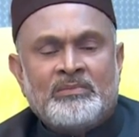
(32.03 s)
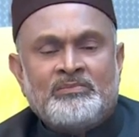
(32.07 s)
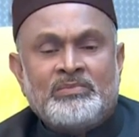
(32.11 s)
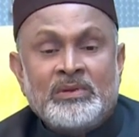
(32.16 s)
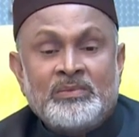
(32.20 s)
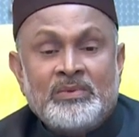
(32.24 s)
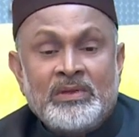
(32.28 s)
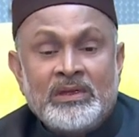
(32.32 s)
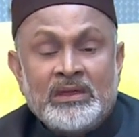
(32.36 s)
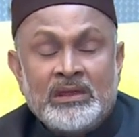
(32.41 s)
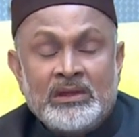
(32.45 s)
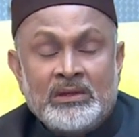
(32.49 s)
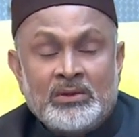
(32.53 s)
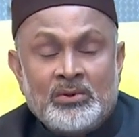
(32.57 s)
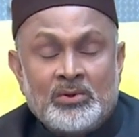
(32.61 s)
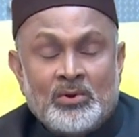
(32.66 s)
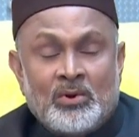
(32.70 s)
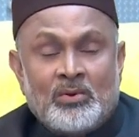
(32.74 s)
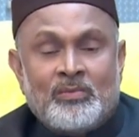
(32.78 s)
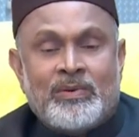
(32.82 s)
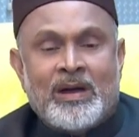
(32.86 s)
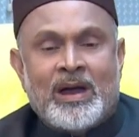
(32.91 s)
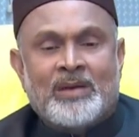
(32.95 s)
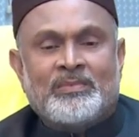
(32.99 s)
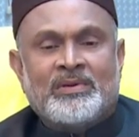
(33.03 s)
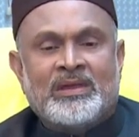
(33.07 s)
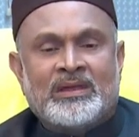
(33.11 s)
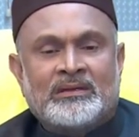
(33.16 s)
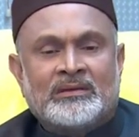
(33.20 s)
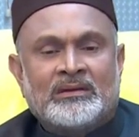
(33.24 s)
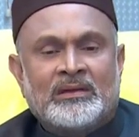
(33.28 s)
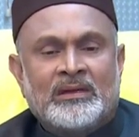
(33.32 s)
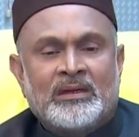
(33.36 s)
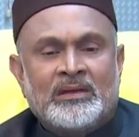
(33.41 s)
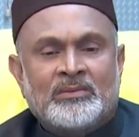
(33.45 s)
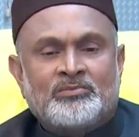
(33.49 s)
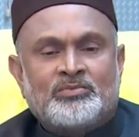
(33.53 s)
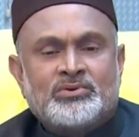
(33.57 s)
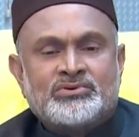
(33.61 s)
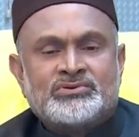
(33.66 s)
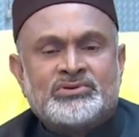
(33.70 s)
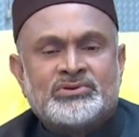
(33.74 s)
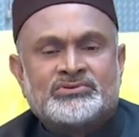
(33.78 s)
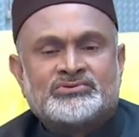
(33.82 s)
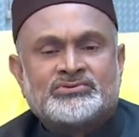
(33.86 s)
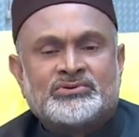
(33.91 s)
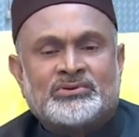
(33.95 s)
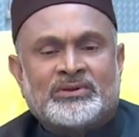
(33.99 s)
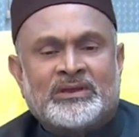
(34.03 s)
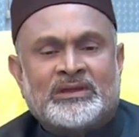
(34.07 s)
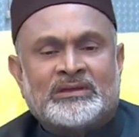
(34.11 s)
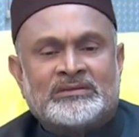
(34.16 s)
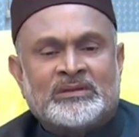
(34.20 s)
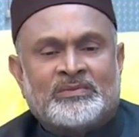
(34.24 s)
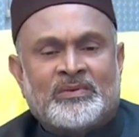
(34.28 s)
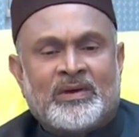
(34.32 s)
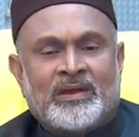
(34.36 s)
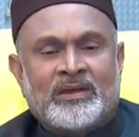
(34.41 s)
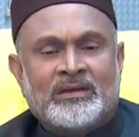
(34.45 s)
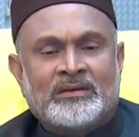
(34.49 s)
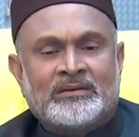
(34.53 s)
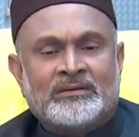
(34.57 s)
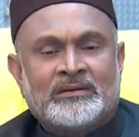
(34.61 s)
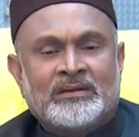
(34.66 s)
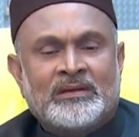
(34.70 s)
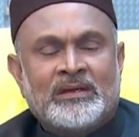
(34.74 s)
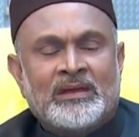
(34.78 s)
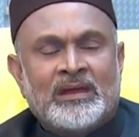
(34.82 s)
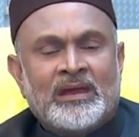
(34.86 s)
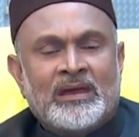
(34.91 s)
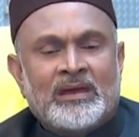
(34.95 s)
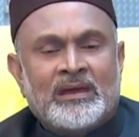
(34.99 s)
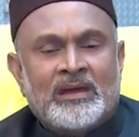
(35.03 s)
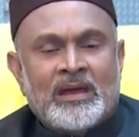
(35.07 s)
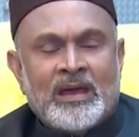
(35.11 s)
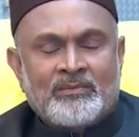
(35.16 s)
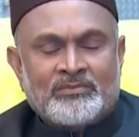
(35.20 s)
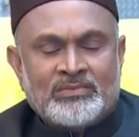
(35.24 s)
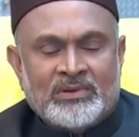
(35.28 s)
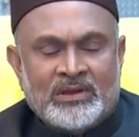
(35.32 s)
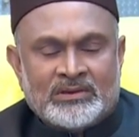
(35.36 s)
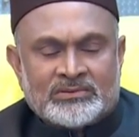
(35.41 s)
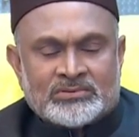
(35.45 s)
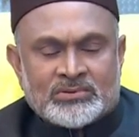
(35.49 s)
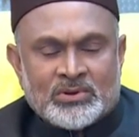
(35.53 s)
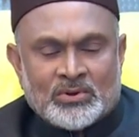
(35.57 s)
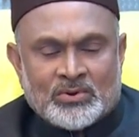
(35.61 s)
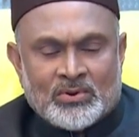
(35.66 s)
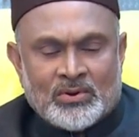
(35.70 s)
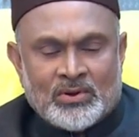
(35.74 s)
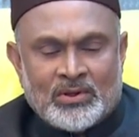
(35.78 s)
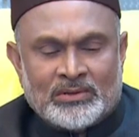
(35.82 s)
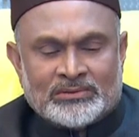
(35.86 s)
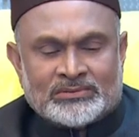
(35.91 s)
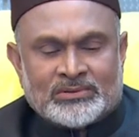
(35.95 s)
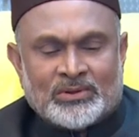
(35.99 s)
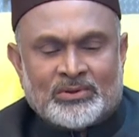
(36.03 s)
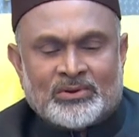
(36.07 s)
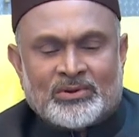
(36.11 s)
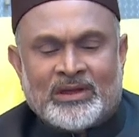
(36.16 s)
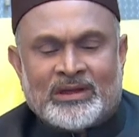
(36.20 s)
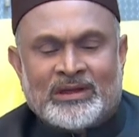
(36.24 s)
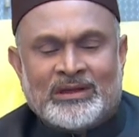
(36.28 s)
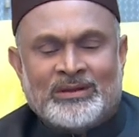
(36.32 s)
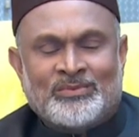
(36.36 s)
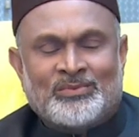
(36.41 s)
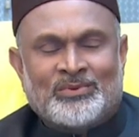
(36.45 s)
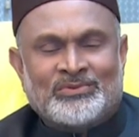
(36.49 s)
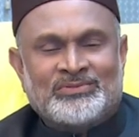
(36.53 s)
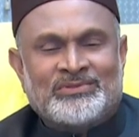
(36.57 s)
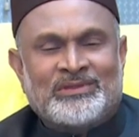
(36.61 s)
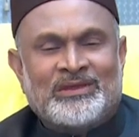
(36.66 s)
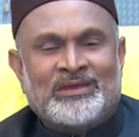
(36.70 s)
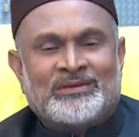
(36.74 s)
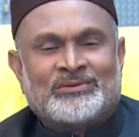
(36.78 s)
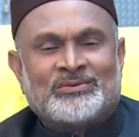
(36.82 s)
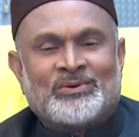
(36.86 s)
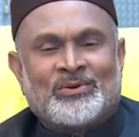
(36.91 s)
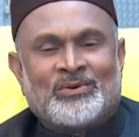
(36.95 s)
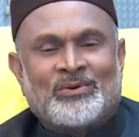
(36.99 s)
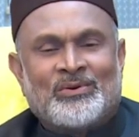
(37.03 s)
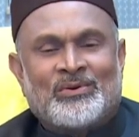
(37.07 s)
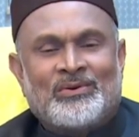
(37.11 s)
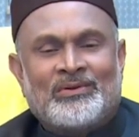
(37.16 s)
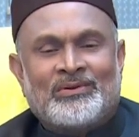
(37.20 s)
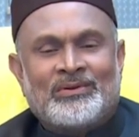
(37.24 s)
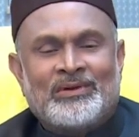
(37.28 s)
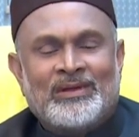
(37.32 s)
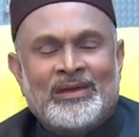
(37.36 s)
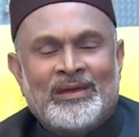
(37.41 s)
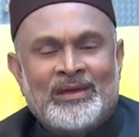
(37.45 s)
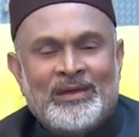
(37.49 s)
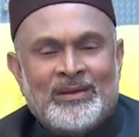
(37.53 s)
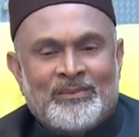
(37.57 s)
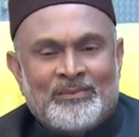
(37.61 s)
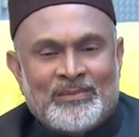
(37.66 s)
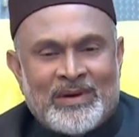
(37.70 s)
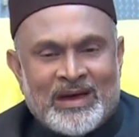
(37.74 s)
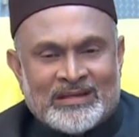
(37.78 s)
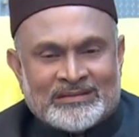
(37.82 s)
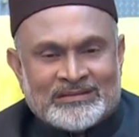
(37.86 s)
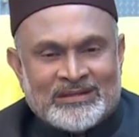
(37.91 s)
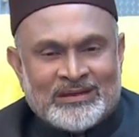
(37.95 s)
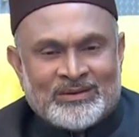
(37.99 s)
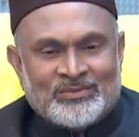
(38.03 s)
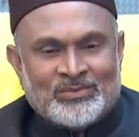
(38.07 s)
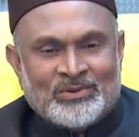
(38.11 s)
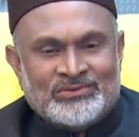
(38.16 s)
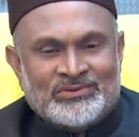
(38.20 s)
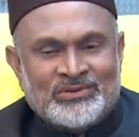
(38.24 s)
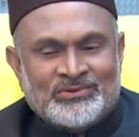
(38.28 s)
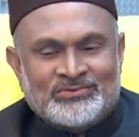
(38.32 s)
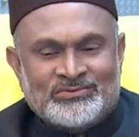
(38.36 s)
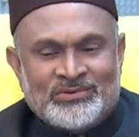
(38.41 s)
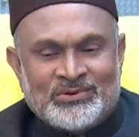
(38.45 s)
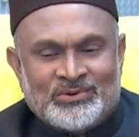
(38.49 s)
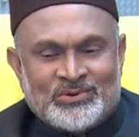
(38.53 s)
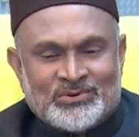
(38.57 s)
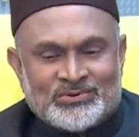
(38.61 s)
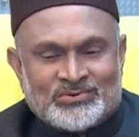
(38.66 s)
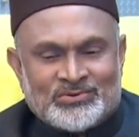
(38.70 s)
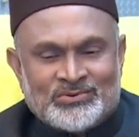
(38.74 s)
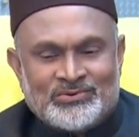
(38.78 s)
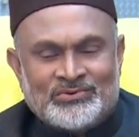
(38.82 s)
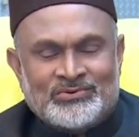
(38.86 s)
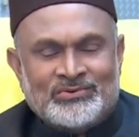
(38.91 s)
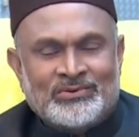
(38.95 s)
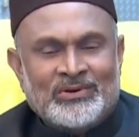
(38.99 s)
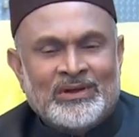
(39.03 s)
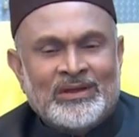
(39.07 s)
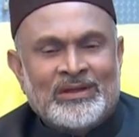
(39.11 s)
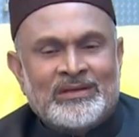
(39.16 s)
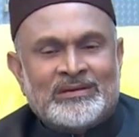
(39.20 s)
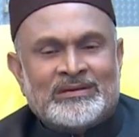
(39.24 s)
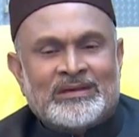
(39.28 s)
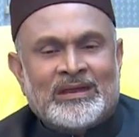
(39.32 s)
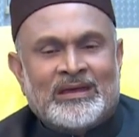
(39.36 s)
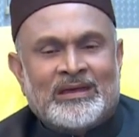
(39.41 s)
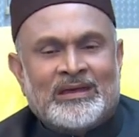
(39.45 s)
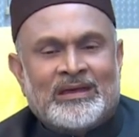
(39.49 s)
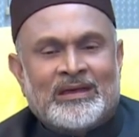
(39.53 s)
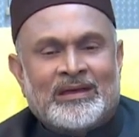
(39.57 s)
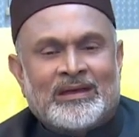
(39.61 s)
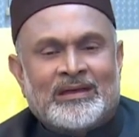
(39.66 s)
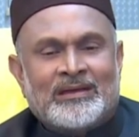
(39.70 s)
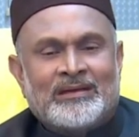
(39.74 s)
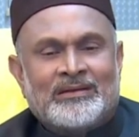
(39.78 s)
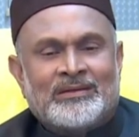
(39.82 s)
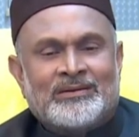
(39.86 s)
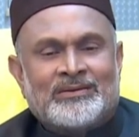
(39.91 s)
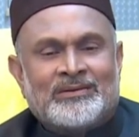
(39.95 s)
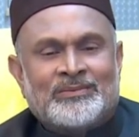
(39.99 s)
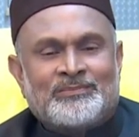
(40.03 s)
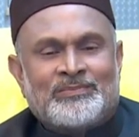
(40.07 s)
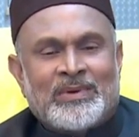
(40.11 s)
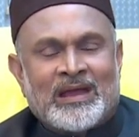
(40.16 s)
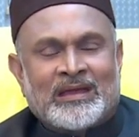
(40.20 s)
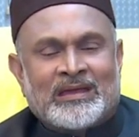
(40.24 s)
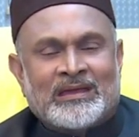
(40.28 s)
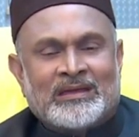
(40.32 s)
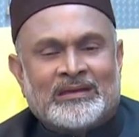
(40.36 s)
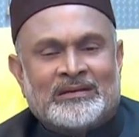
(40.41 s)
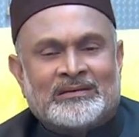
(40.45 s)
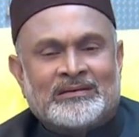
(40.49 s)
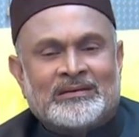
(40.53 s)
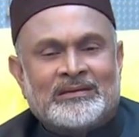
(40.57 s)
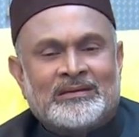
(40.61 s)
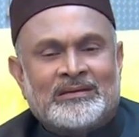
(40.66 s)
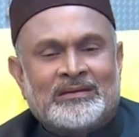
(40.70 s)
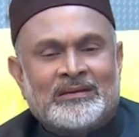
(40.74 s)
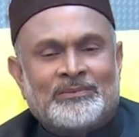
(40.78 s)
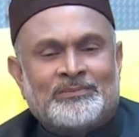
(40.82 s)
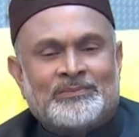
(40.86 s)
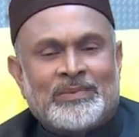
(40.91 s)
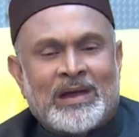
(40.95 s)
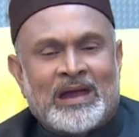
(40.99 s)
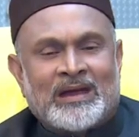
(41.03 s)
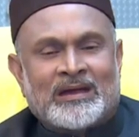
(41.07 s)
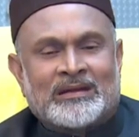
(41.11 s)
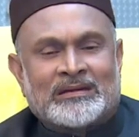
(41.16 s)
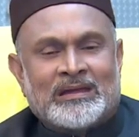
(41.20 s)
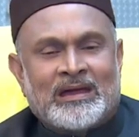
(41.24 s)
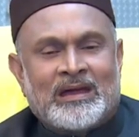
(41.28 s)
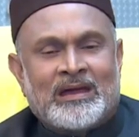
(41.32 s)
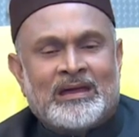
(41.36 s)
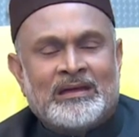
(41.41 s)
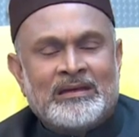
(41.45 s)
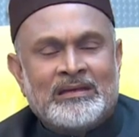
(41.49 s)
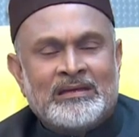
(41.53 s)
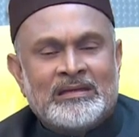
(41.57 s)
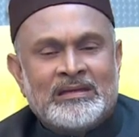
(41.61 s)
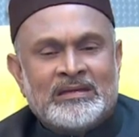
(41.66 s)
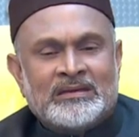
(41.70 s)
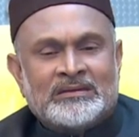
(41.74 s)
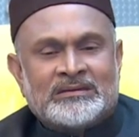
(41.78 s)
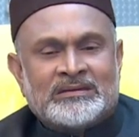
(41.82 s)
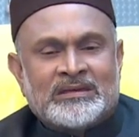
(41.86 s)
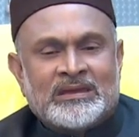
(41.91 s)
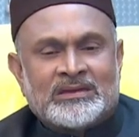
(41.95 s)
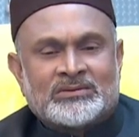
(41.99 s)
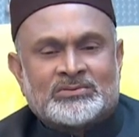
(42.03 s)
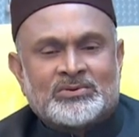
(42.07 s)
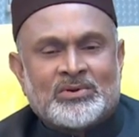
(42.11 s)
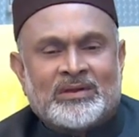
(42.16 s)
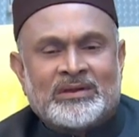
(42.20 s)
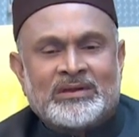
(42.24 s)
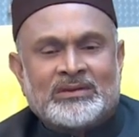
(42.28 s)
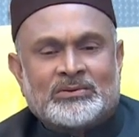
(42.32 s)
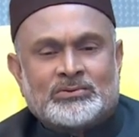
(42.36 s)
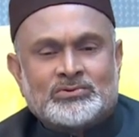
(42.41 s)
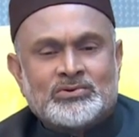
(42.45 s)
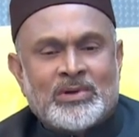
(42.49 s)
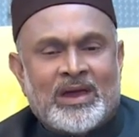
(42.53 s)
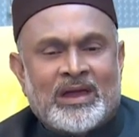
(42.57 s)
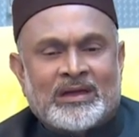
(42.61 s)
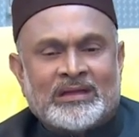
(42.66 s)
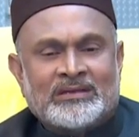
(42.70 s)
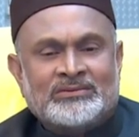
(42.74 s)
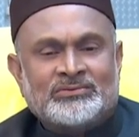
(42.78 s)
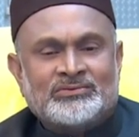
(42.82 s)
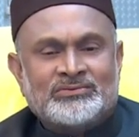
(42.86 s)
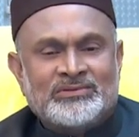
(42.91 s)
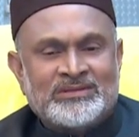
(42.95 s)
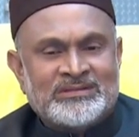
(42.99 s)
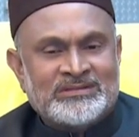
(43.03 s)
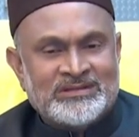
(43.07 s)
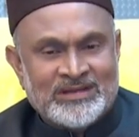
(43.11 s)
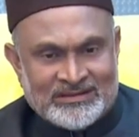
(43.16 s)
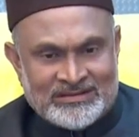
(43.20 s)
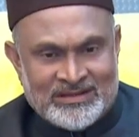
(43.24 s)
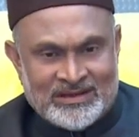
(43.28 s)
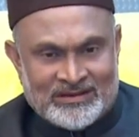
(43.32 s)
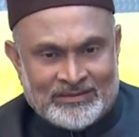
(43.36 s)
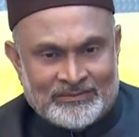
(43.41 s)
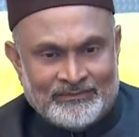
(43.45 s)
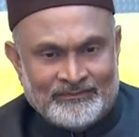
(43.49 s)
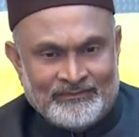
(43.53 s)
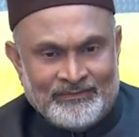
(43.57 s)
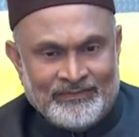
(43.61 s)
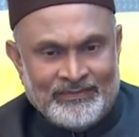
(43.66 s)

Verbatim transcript: বিভিন্নভাবে প্রসেস করে খেতে পারেন আপনি সকল তরকারির মধ্যে সকল ভাতের মধ্যে যদি রসুনটা পাকের পাকটা শেষ হওয়ার একটু আগে যদি দিয়ে দেন